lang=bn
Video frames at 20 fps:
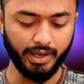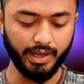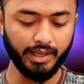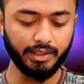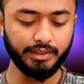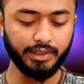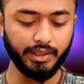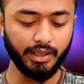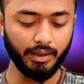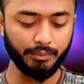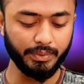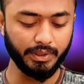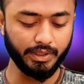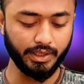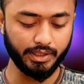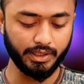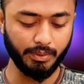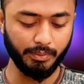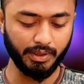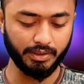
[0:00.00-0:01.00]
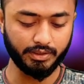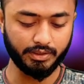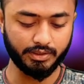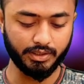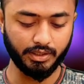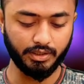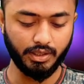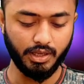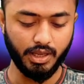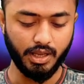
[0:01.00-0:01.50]
এখান থেকে আপনি দেখতে
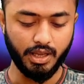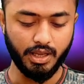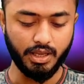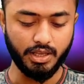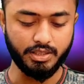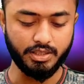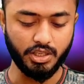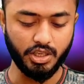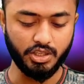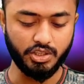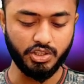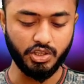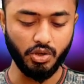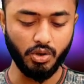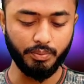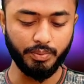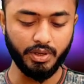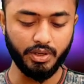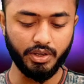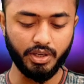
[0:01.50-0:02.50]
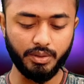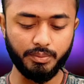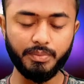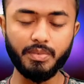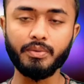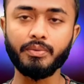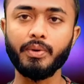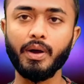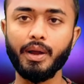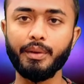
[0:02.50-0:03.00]
পাচ্ছেন যে জিওমি
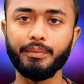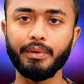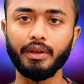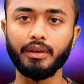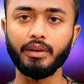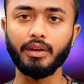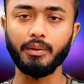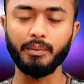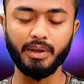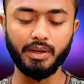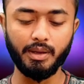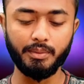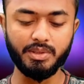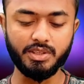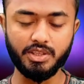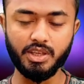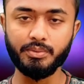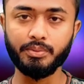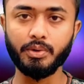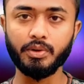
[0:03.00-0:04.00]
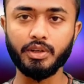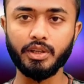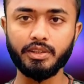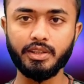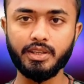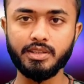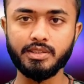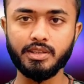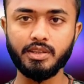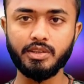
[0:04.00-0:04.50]
রেডমি ফাইভ এ মানে আমি যে ফোনটা
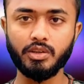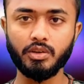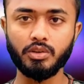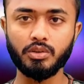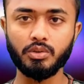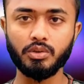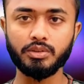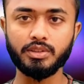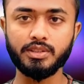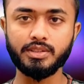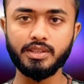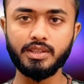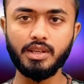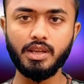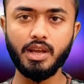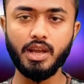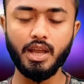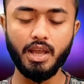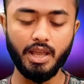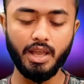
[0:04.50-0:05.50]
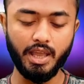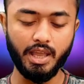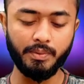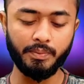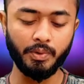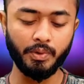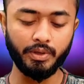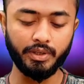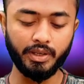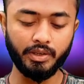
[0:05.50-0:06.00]
দিয়ে স্ক্রিন রেকর্ড করতেছি এই
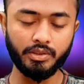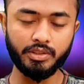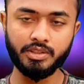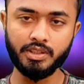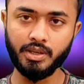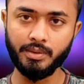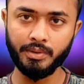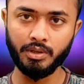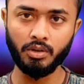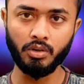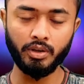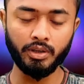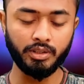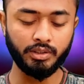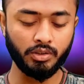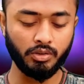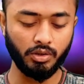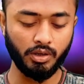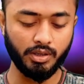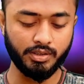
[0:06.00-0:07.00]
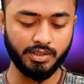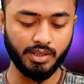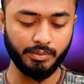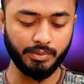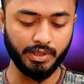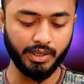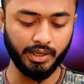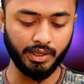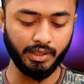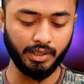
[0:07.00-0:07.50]
ফোনটাই হচ্ছে আমার লগ ইন করা আছে
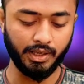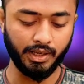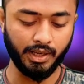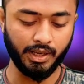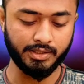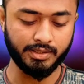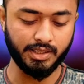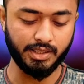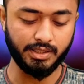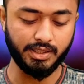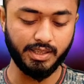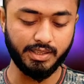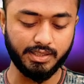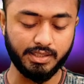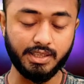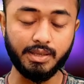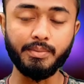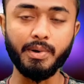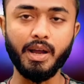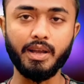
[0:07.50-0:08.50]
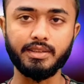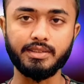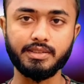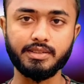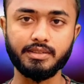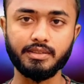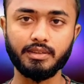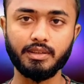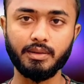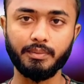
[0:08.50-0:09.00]
এবং এখানে লেখা আছে দিস ডিভাইস
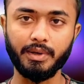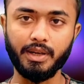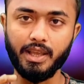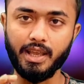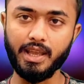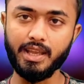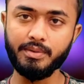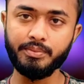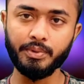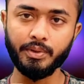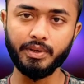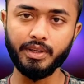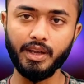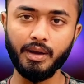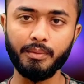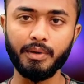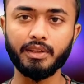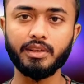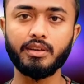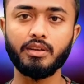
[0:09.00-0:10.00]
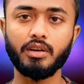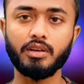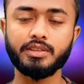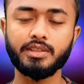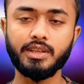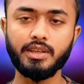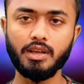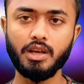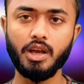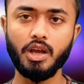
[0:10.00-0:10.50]
মানে এই ফোনে আমার কী
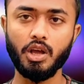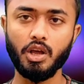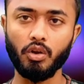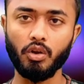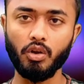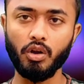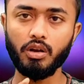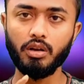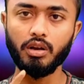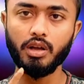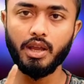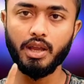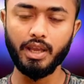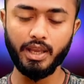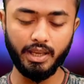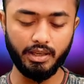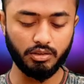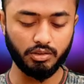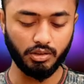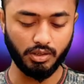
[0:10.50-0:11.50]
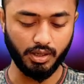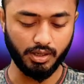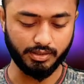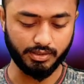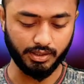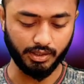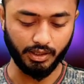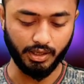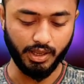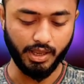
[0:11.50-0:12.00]
আছে লগ ইন করা
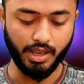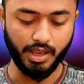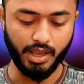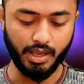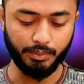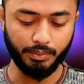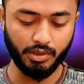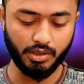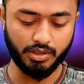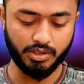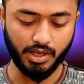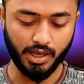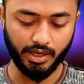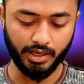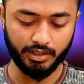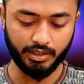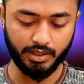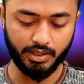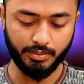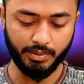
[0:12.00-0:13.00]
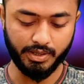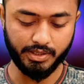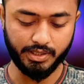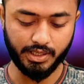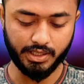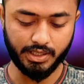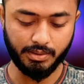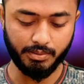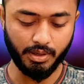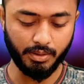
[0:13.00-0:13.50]
আছে এরপর হচ্ছে আর একটা ডিভাইস
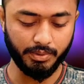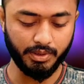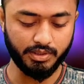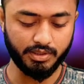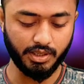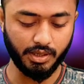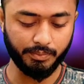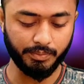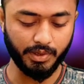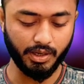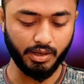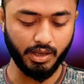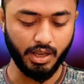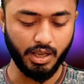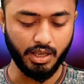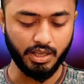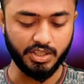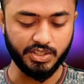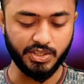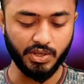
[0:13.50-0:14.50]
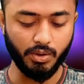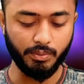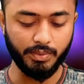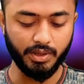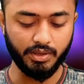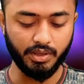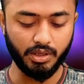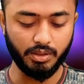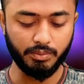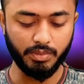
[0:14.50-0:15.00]
দেখতে পারবেন যে আপনার
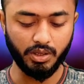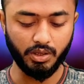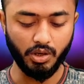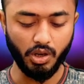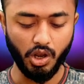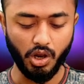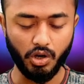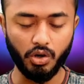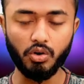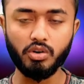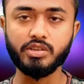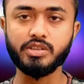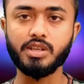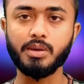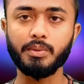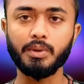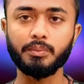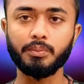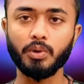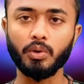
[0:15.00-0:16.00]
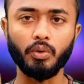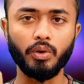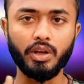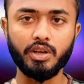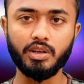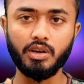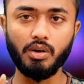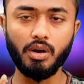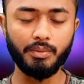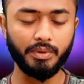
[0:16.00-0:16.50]
জিওমি রেডমি নোট সেভেন প্রো
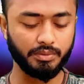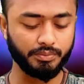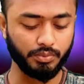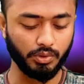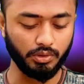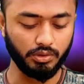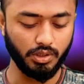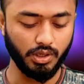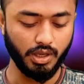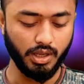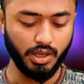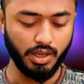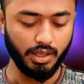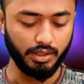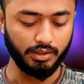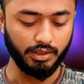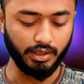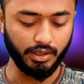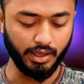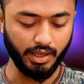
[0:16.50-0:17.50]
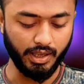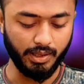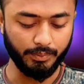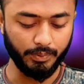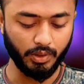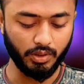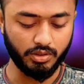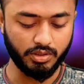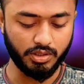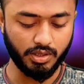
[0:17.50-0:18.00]
এটাও আমার ফোন দেন
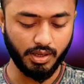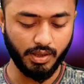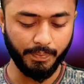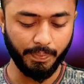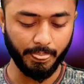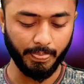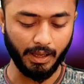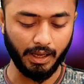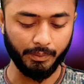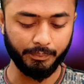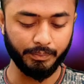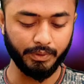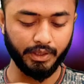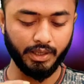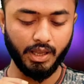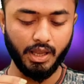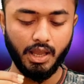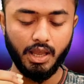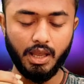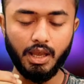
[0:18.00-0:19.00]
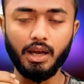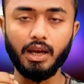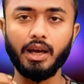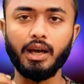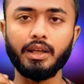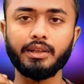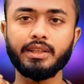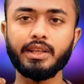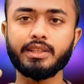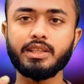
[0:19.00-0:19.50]
এরপর হচ্ছে আপনি
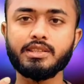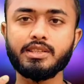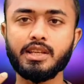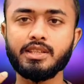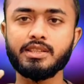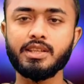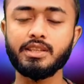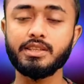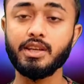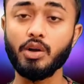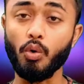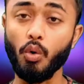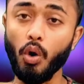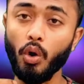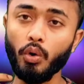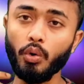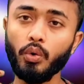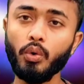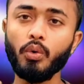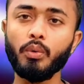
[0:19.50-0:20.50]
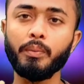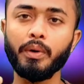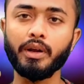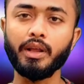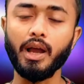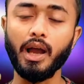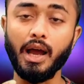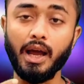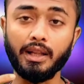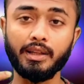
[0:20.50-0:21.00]
দেখতে চাচ্ছেন যে অন্য
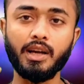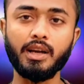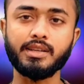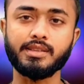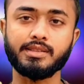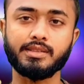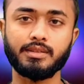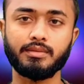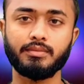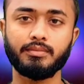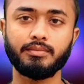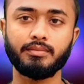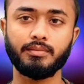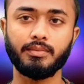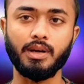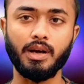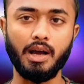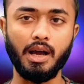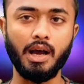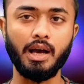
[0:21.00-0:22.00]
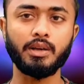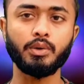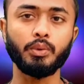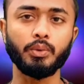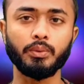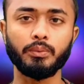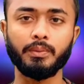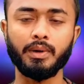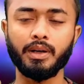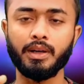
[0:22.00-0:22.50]
মানে আদার্স বা আরও
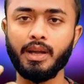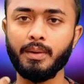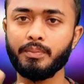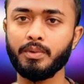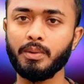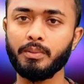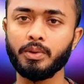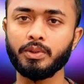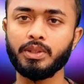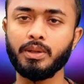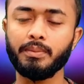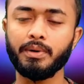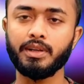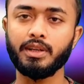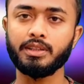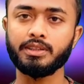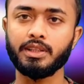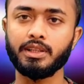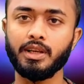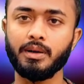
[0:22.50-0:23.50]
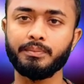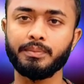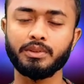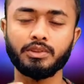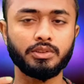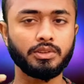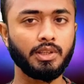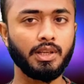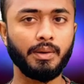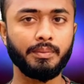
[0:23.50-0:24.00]
বা ল্যাপটপ হতে পারে সেটা
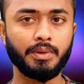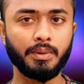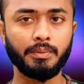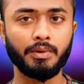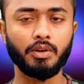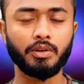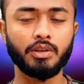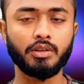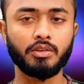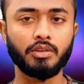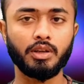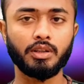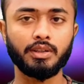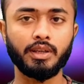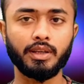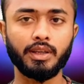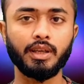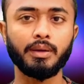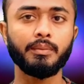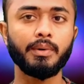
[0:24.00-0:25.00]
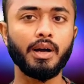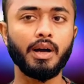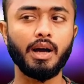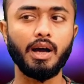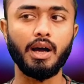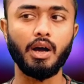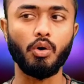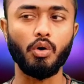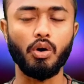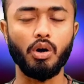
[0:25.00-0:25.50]
আপনার যদি ল্যাপটপে লগ ইন করা থাকে বা
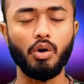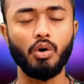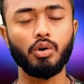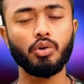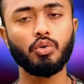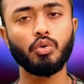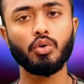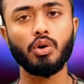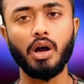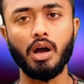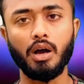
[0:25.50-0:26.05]
অন্য